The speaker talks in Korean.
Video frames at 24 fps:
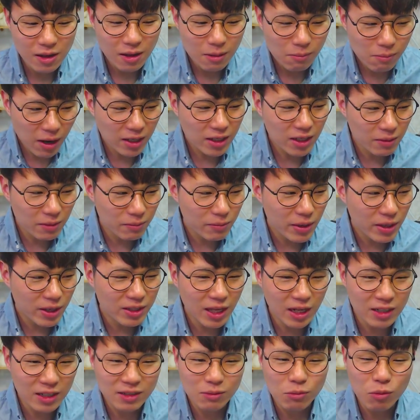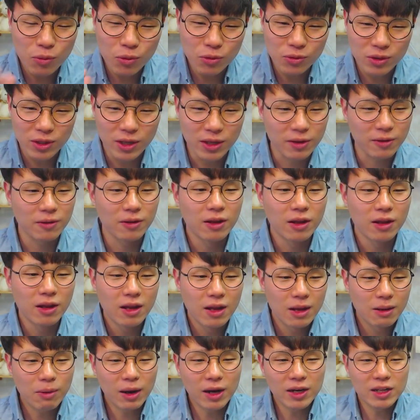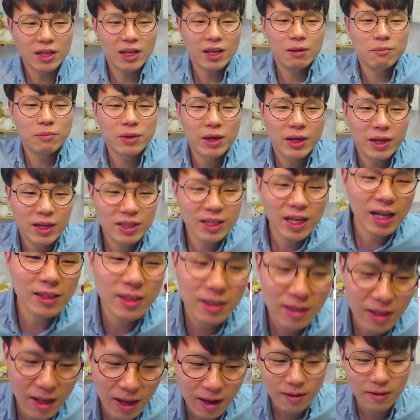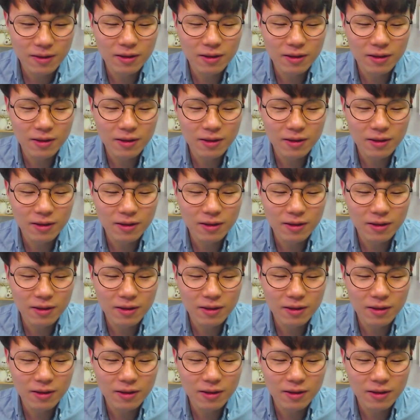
파리행 비행기를 타는 게 목표인데 파리행 비행기를 타야 된다.